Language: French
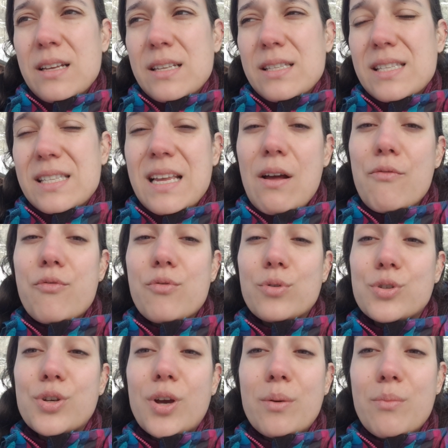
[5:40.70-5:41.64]
c'est un
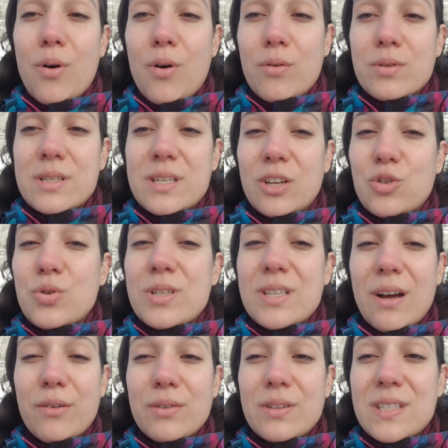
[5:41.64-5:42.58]
fonctionnement, c'est
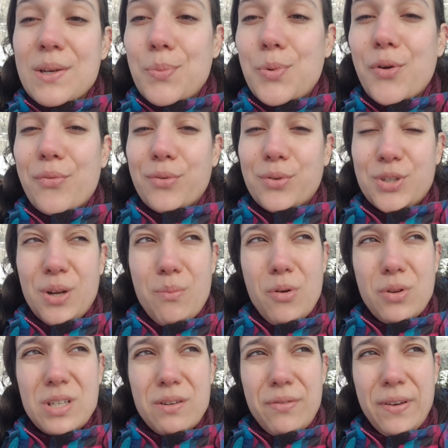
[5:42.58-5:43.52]
juste un type de
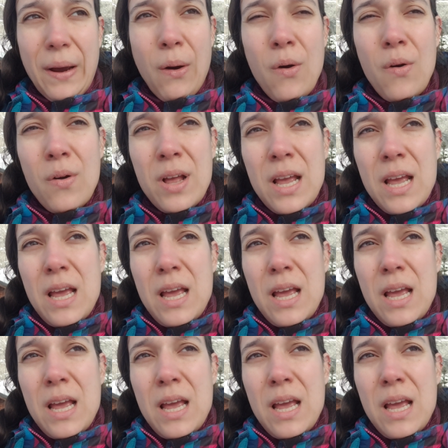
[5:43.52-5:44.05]
fonctionnement différent.